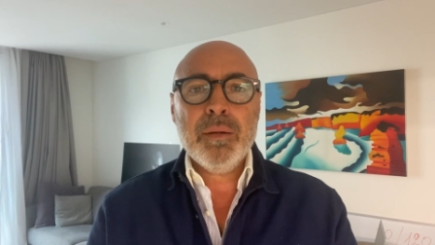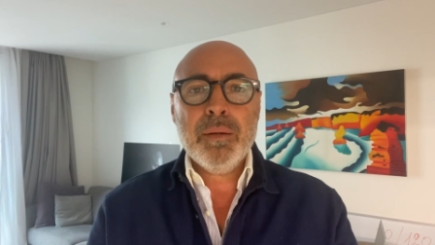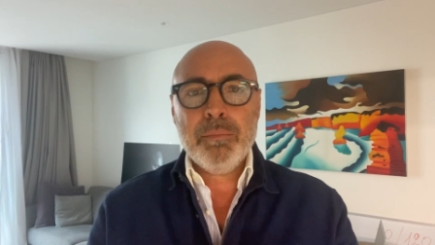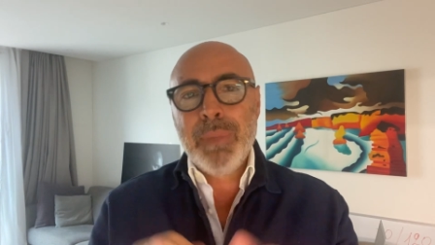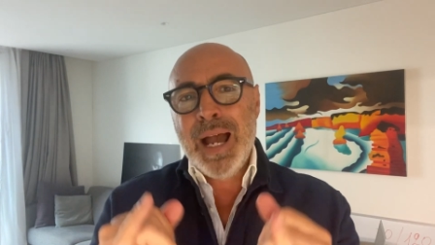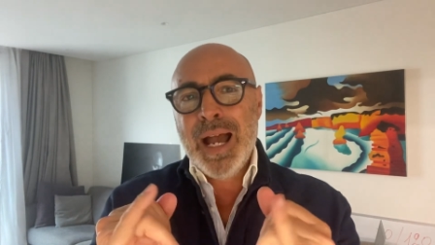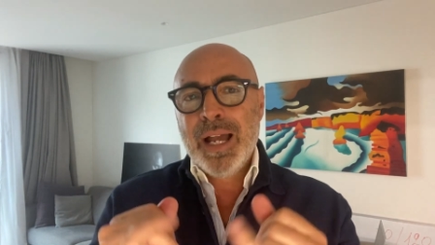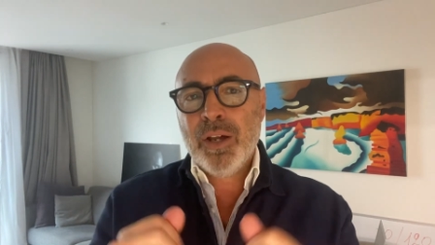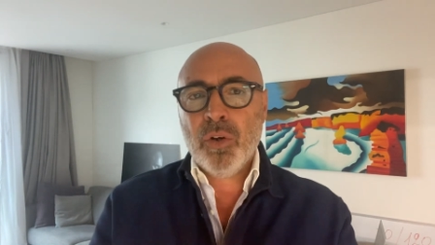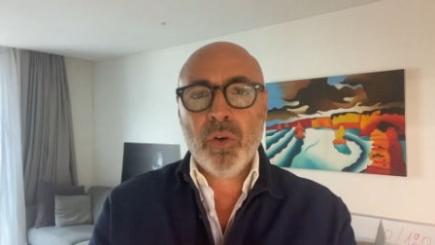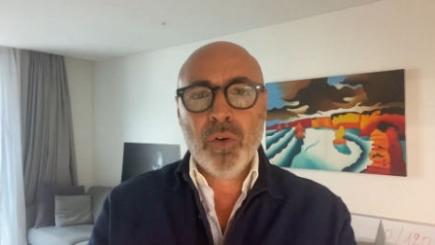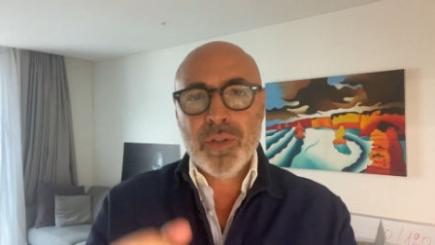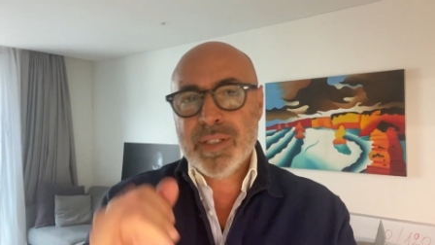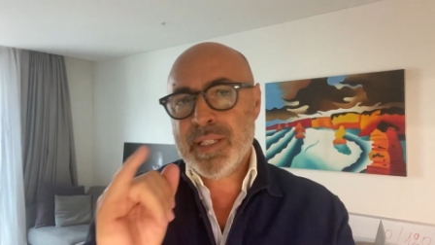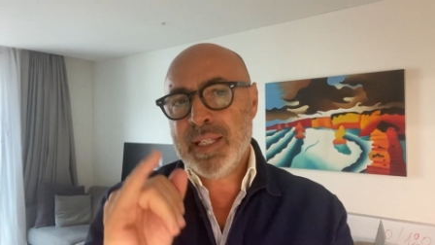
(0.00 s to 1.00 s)

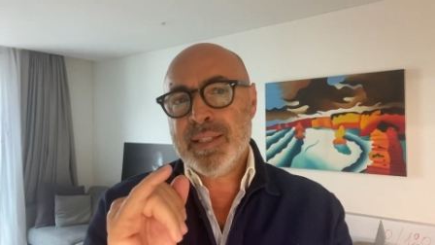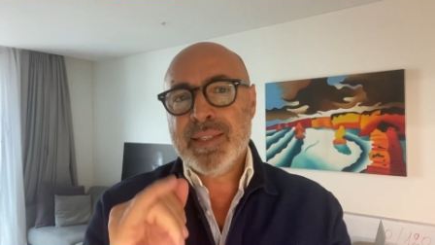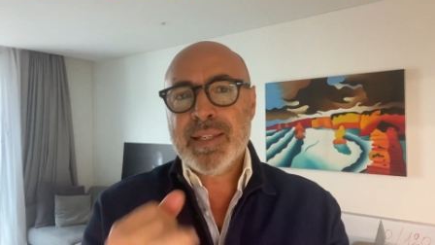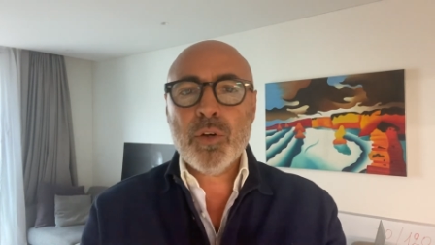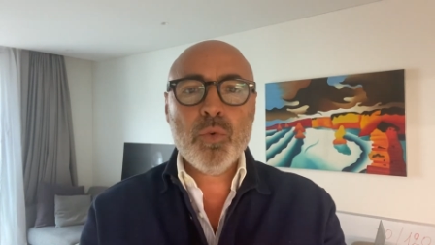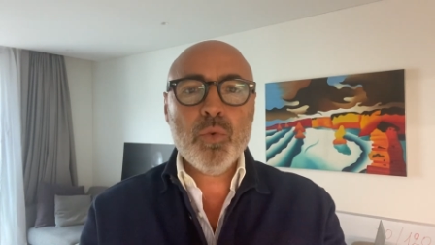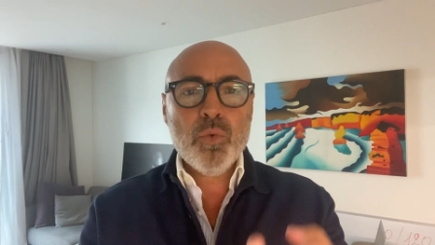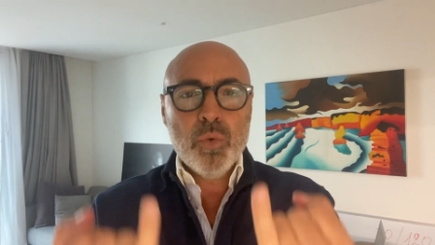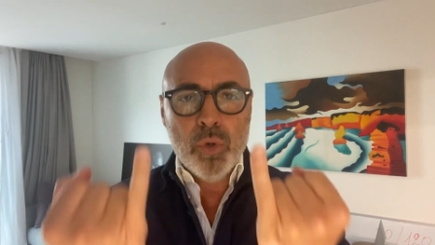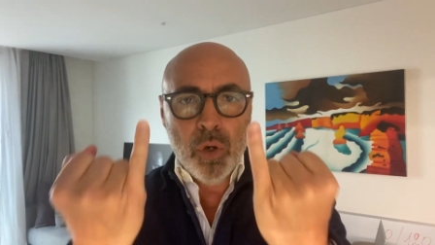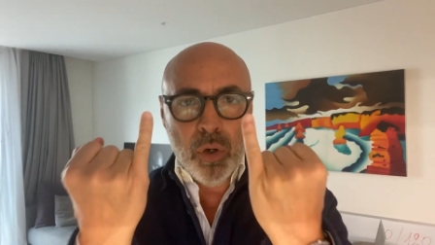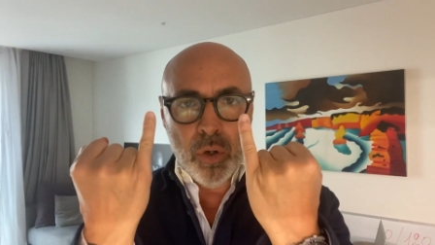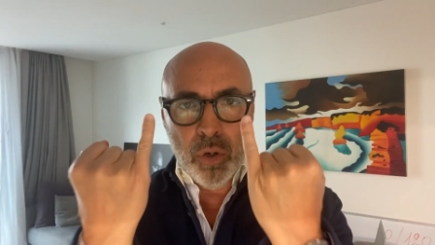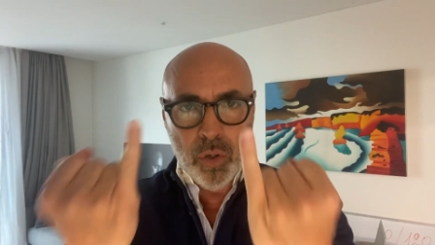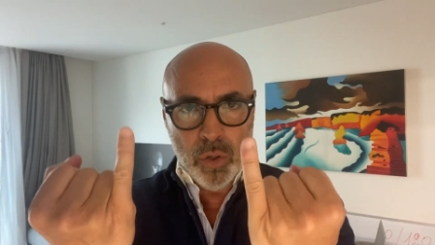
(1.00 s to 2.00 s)
magro, senza
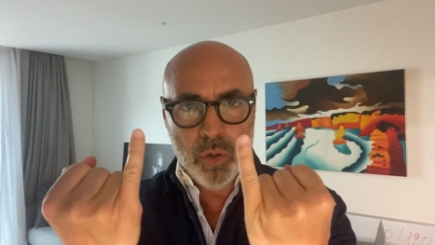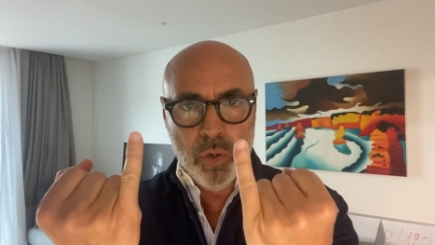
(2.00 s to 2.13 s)
culo,